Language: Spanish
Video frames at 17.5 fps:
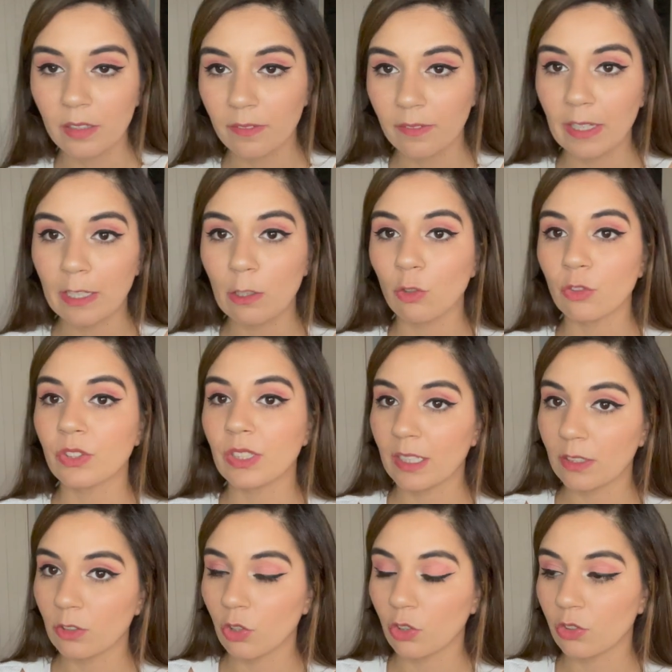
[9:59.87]
de los
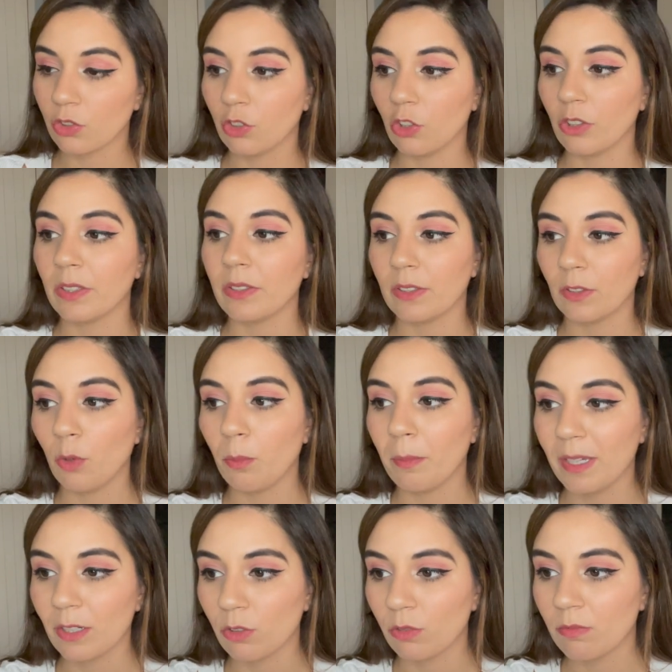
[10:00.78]
TikToks donde se
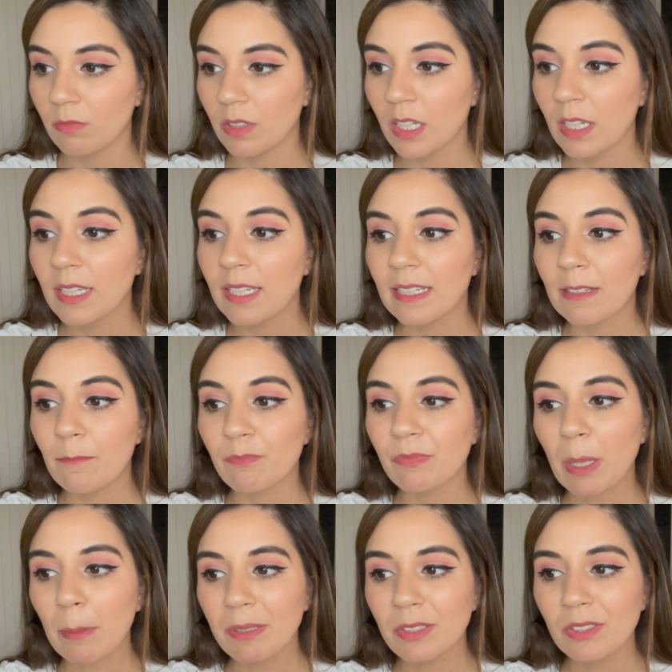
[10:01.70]
tomaron.
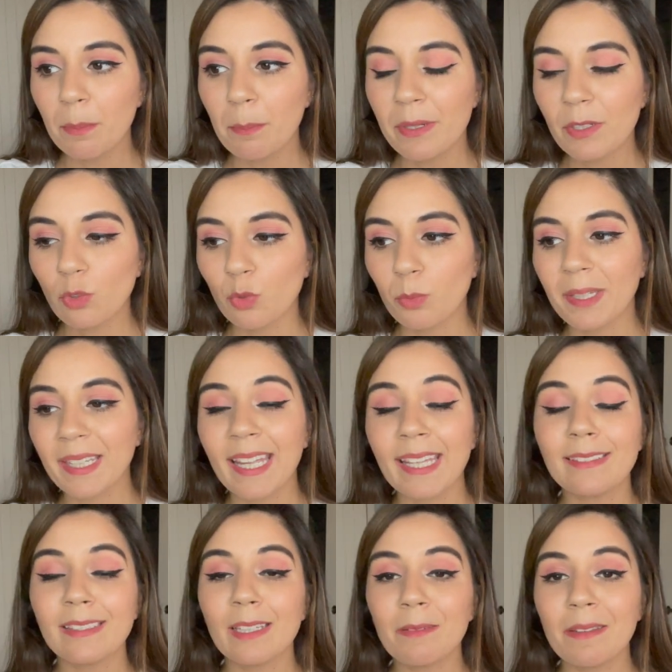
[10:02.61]
También se presume que
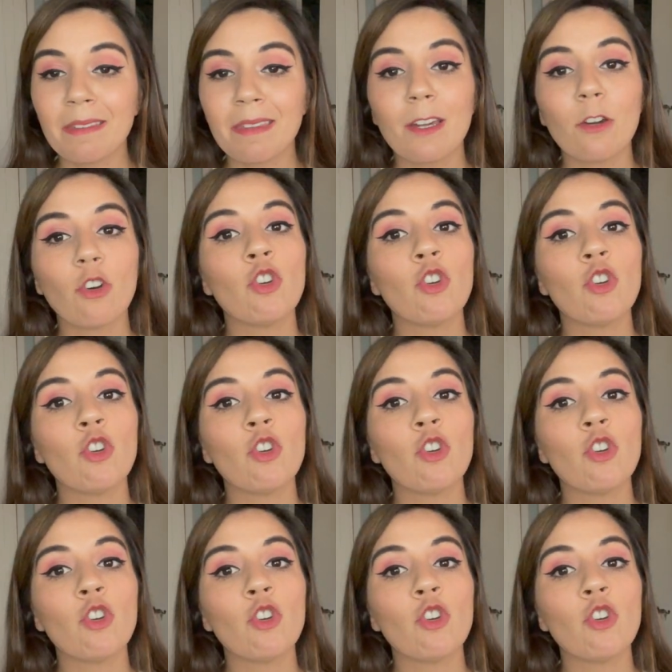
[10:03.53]
ese video